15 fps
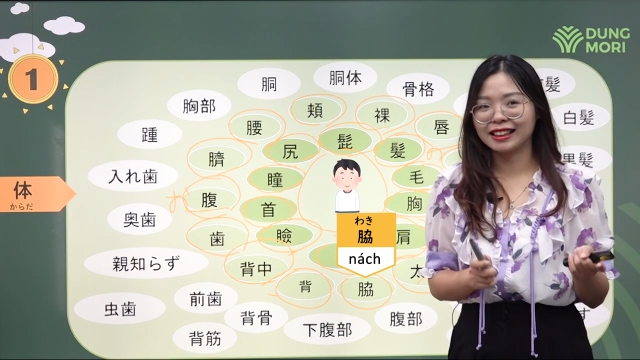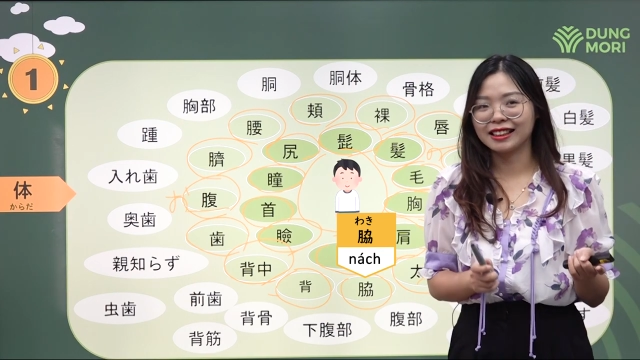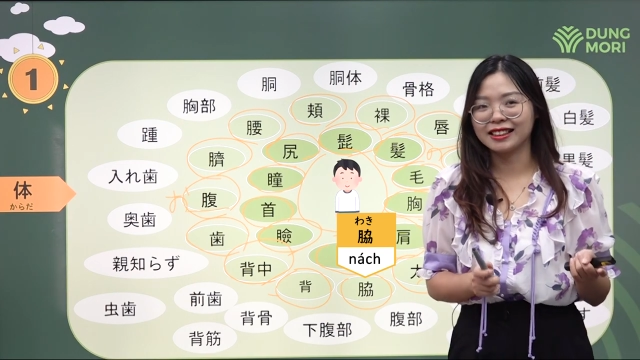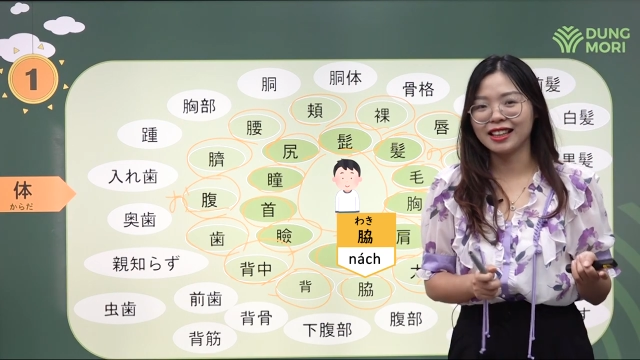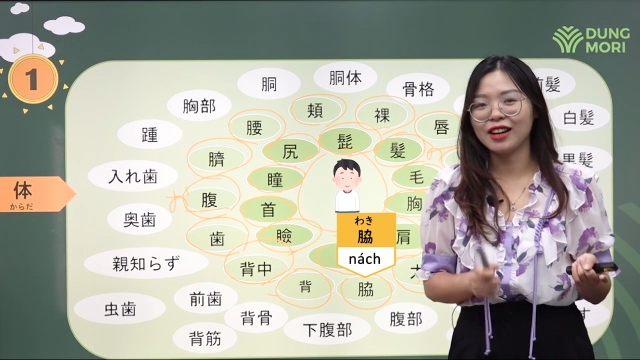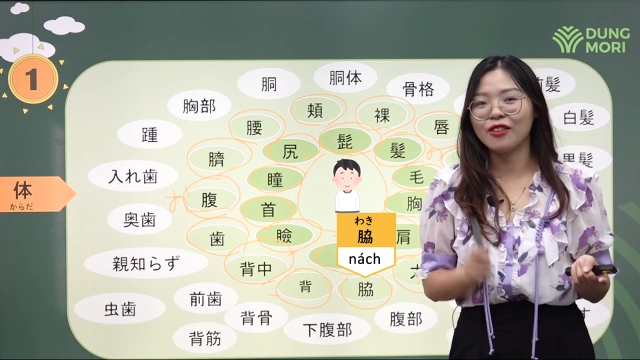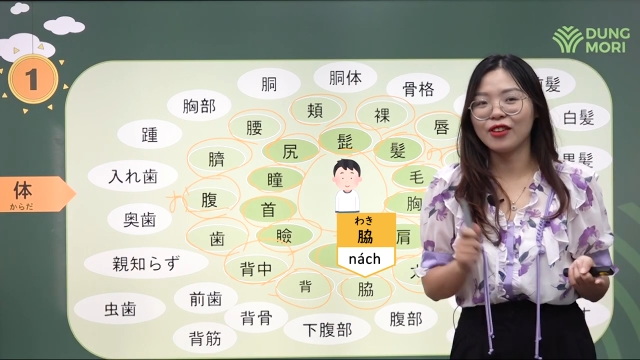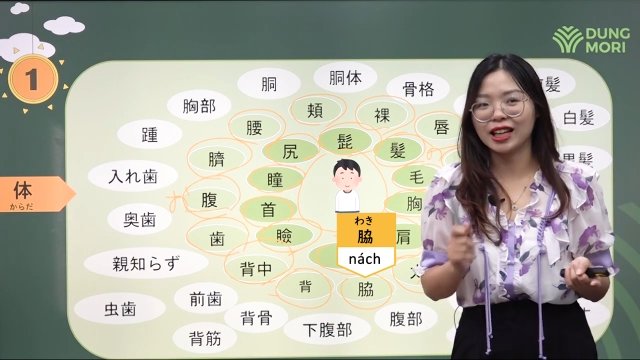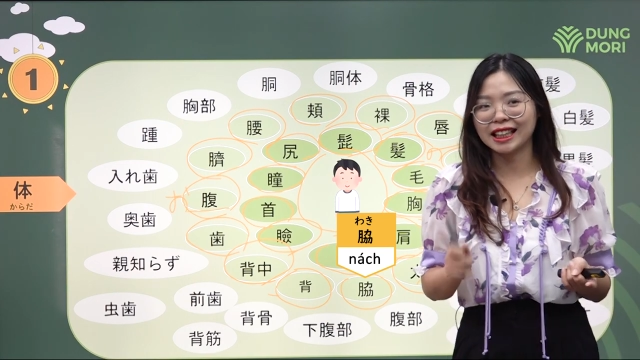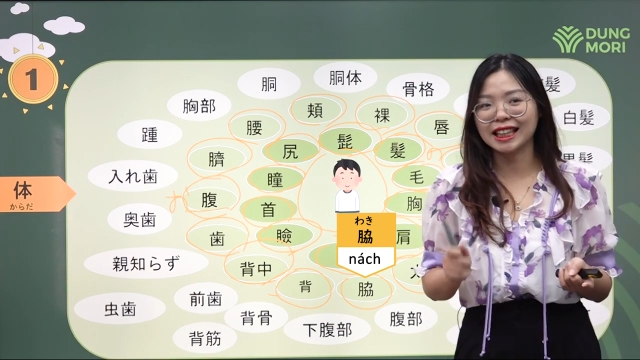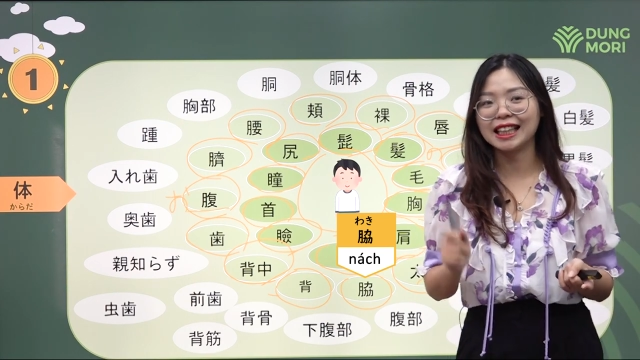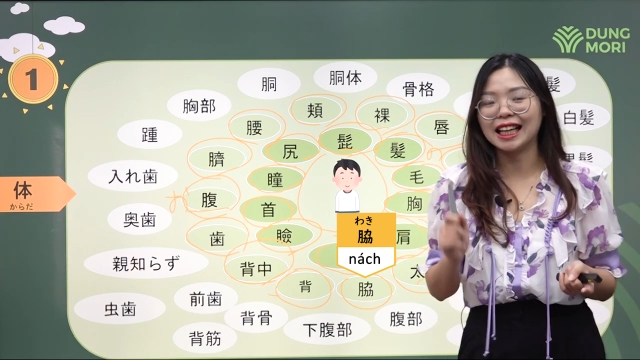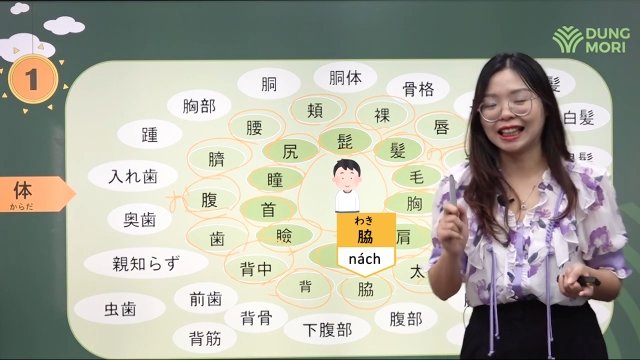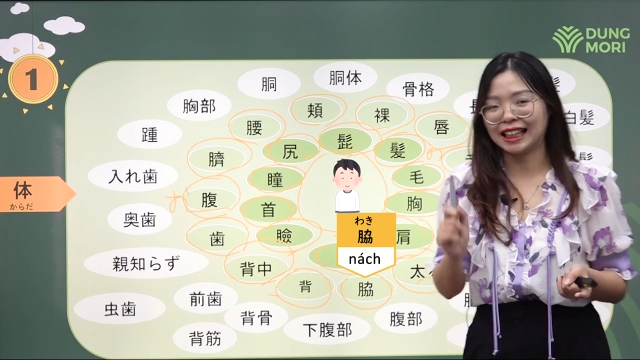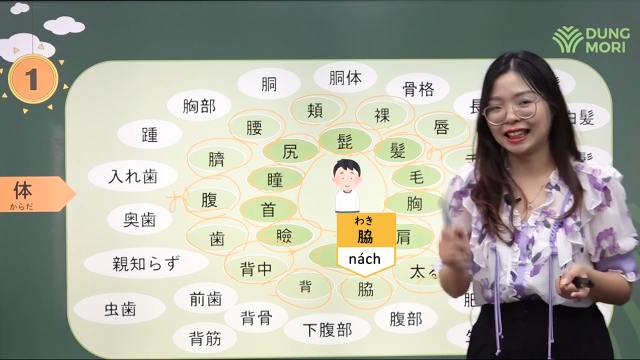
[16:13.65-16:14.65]
được chưa
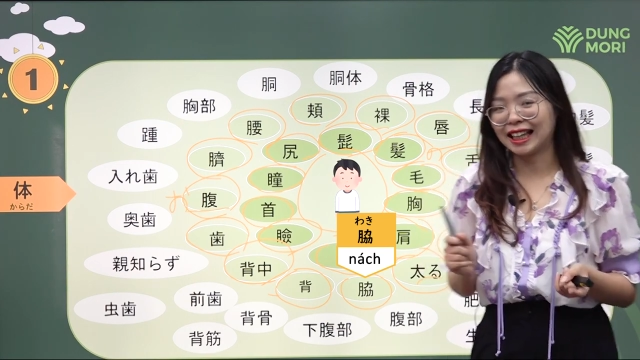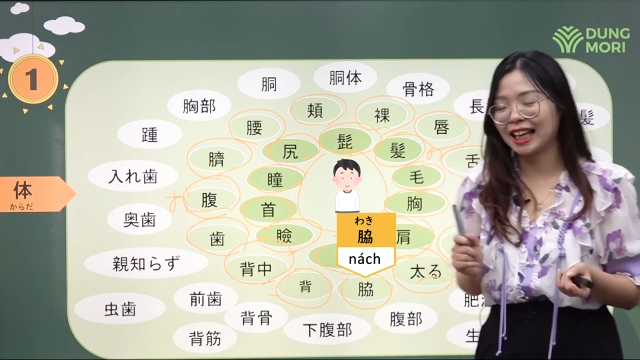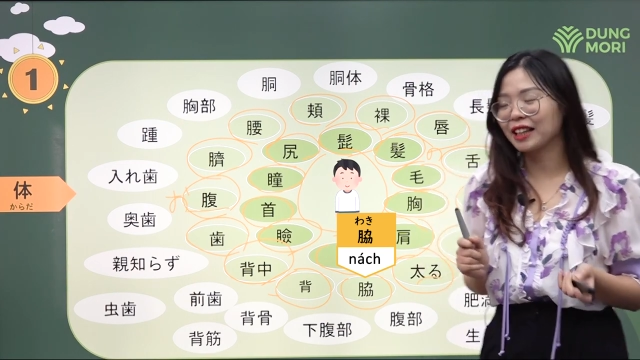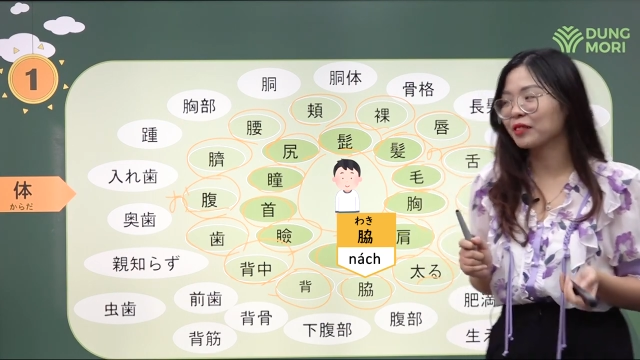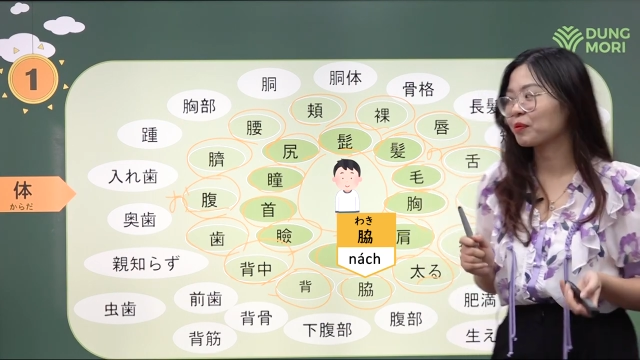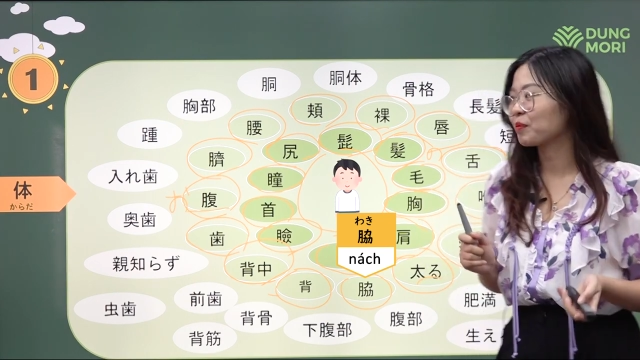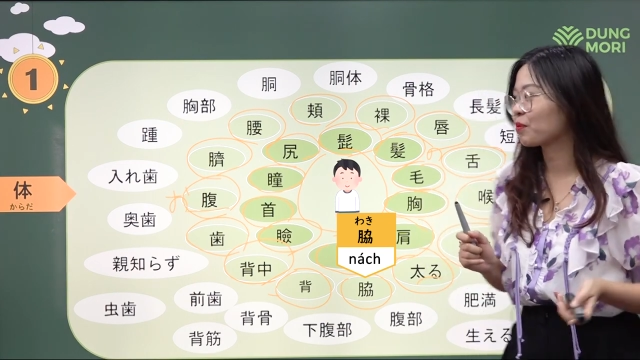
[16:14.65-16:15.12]
waki là cái nách